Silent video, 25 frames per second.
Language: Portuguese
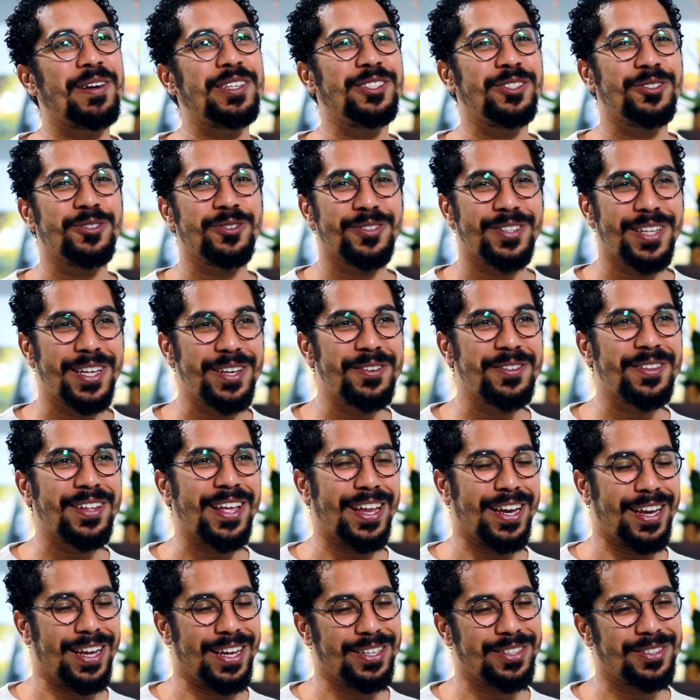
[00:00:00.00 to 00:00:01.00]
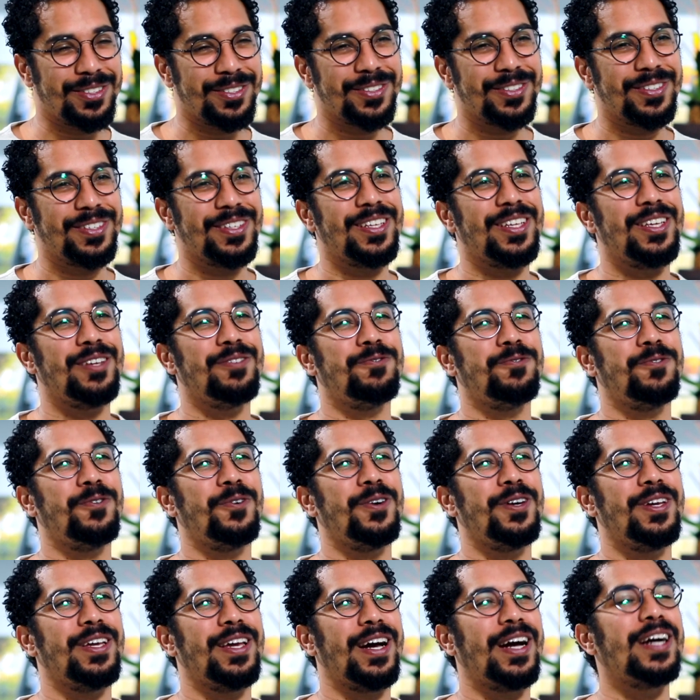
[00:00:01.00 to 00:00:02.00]
mas eu estudei no internato e
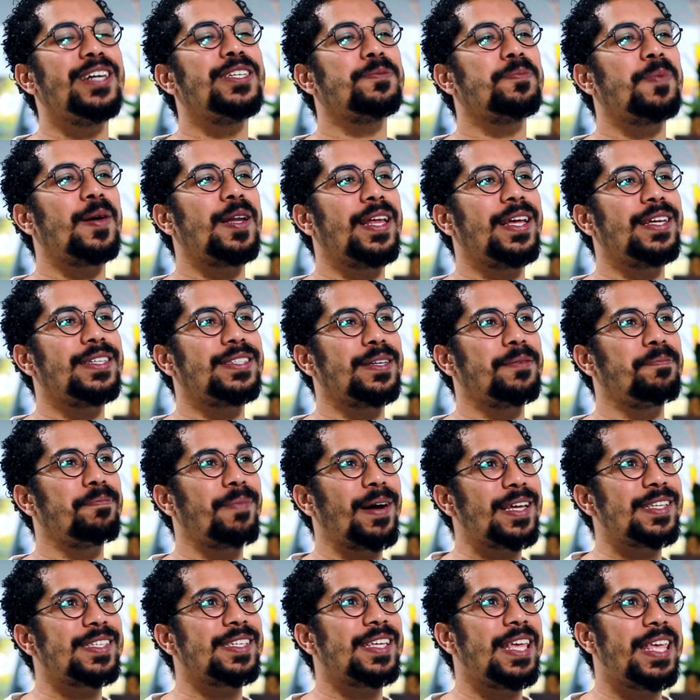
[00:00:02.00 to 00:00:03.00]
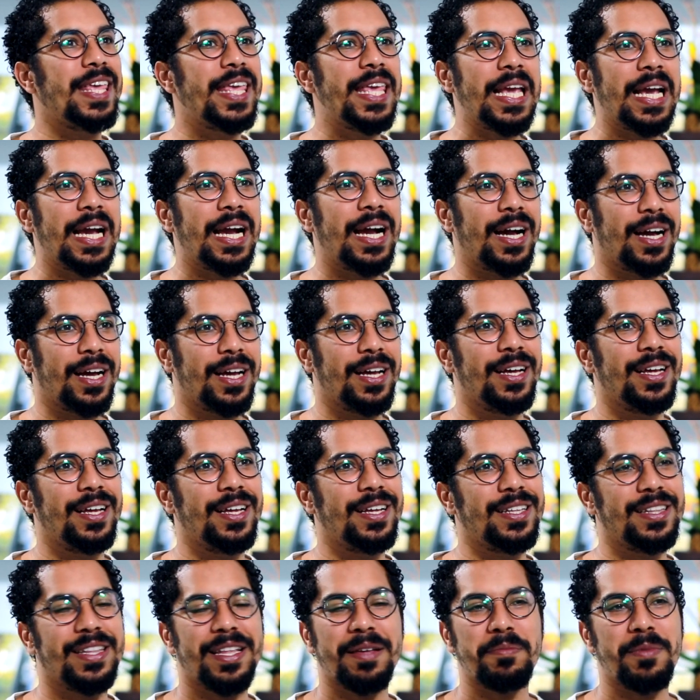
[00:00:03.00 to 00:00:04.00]
foi a experiência mais rica
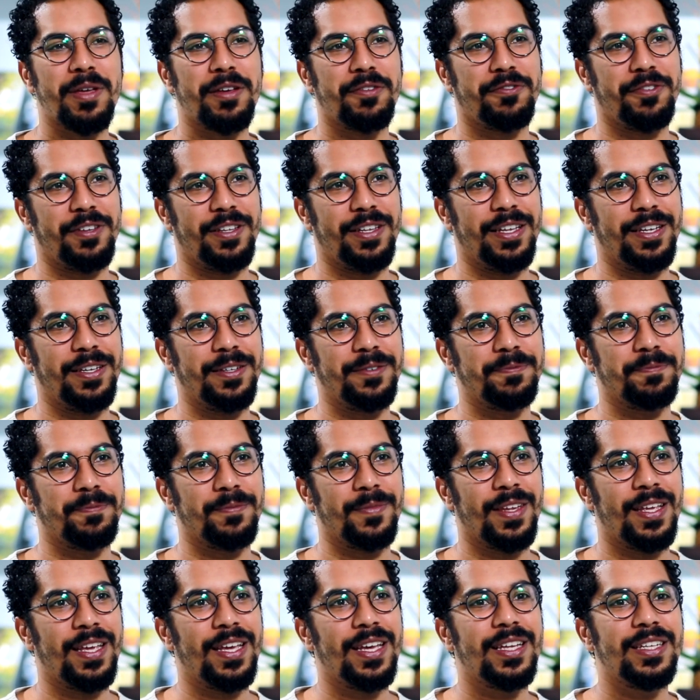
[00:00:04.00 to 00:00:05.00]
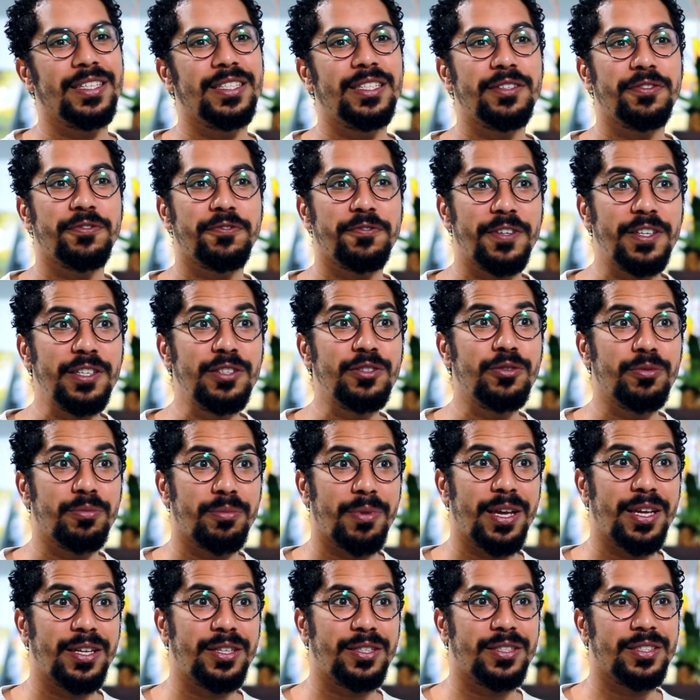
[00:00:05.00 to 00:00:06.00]
da minha vida.
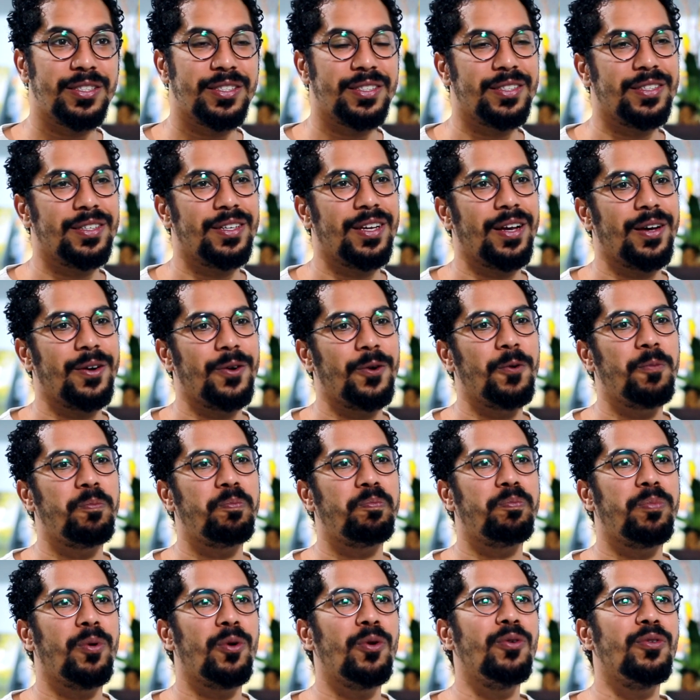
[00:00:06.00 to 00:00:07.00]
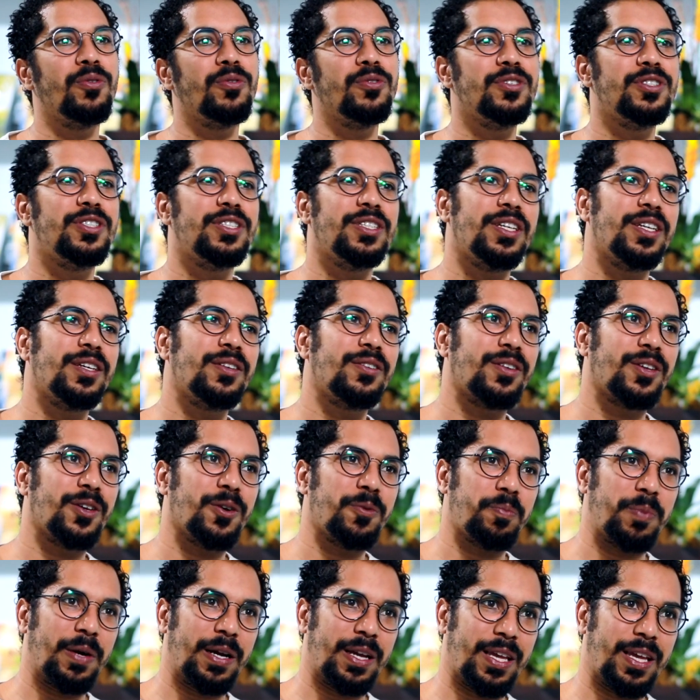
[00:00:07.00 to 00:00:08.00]
Dificilmente o pouco dinheiro que
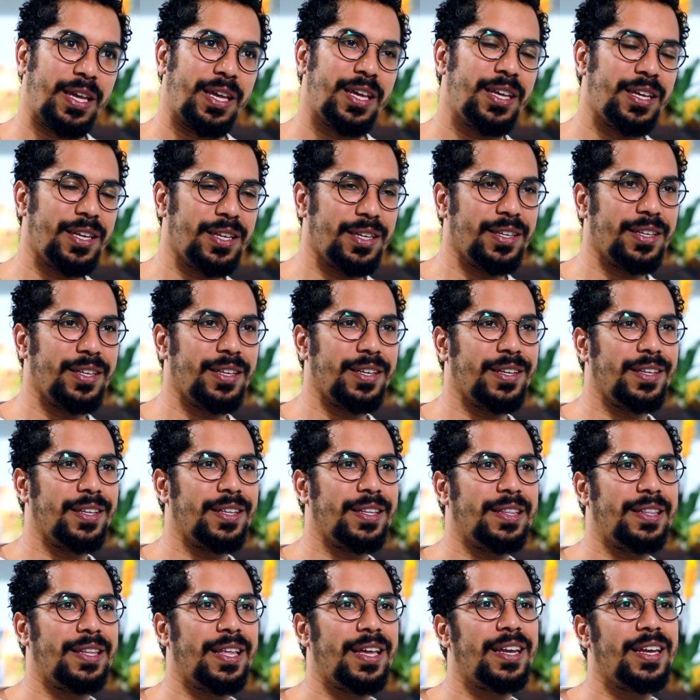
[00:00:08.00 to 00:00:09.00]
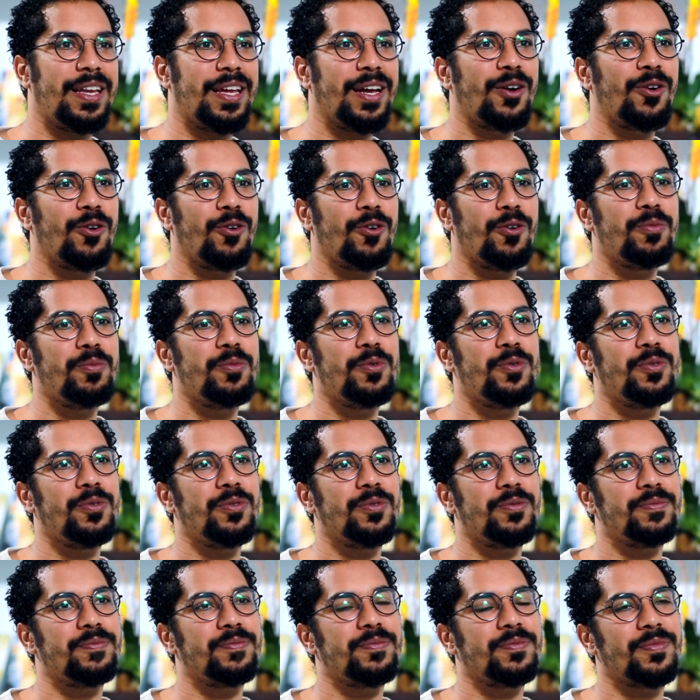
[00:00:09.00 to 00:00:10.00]
eu paguei teria
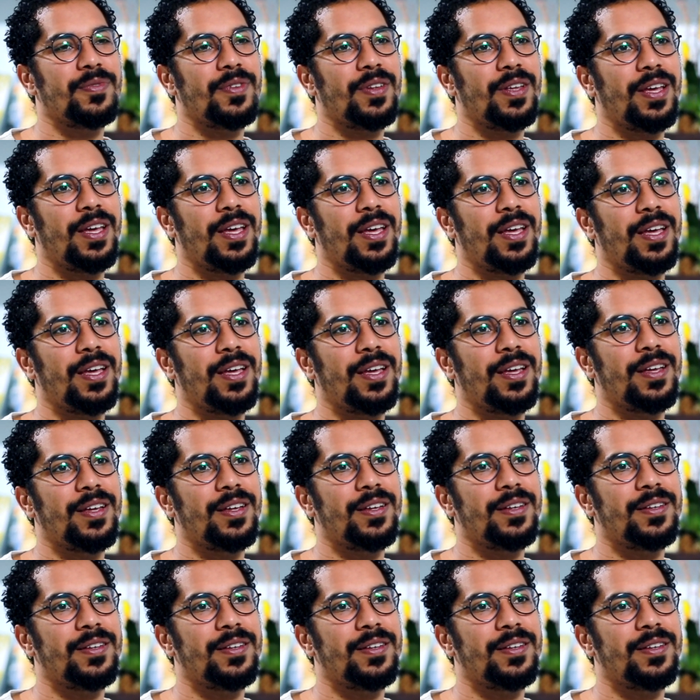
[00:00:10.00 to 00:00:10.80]
como é,